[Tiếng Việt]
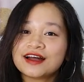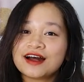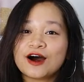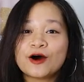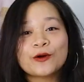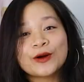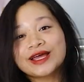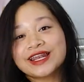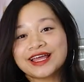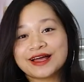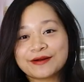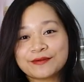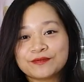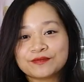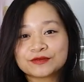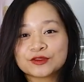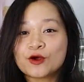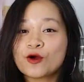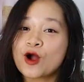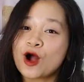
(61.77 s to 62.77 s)
hầu hết là
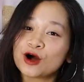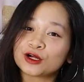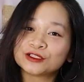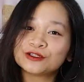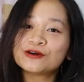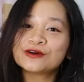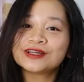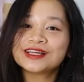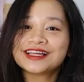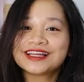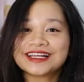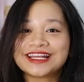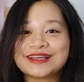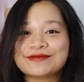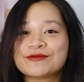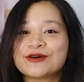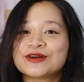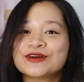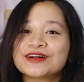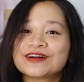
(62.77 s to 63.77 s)
đồ ngọt thôi, để
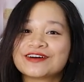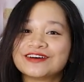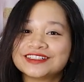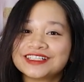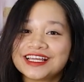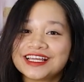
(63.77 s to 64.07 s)
mọi người có